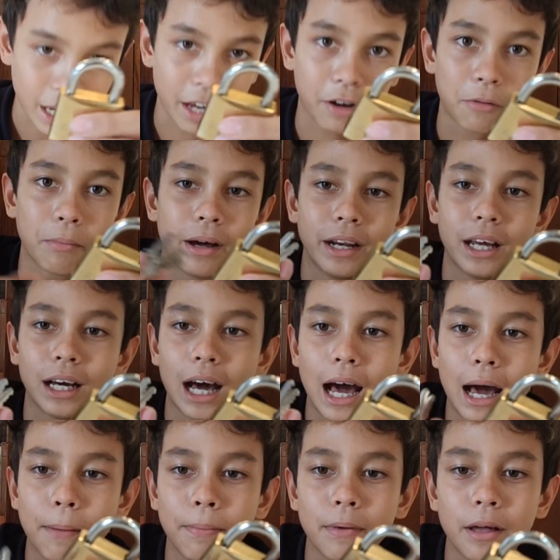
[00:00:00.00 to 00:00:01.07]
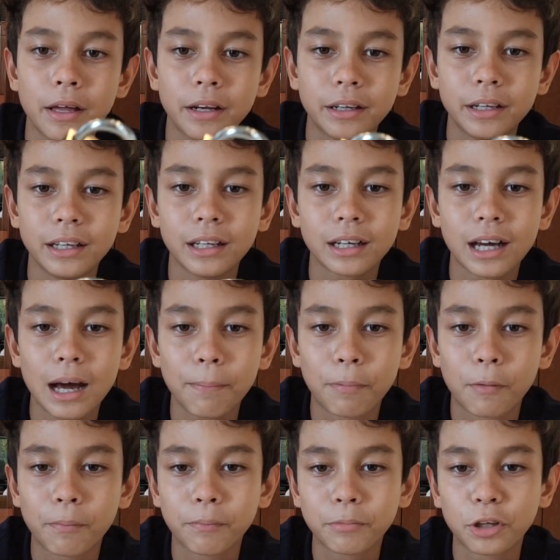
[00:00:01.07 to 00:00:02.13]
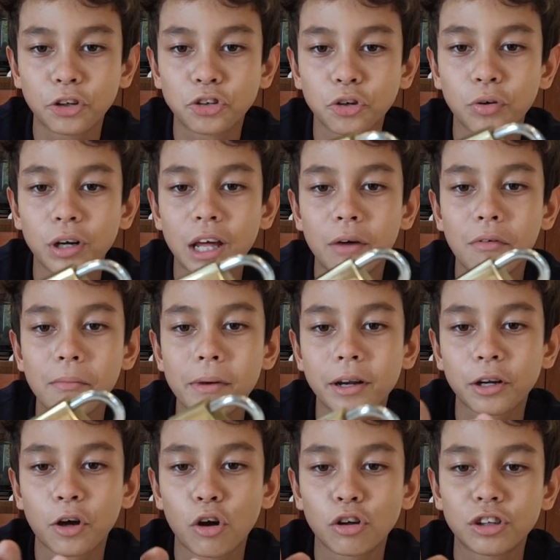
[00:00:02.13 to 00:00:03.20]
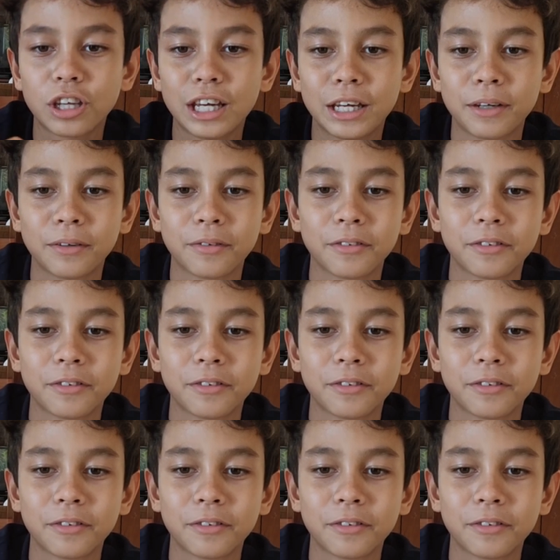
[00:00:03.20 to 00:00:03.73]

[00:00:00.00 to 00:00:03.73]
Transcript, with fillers: ญแจของมันนะครับนี่นะครับผมจะโชว์เลยว่ามันของจริง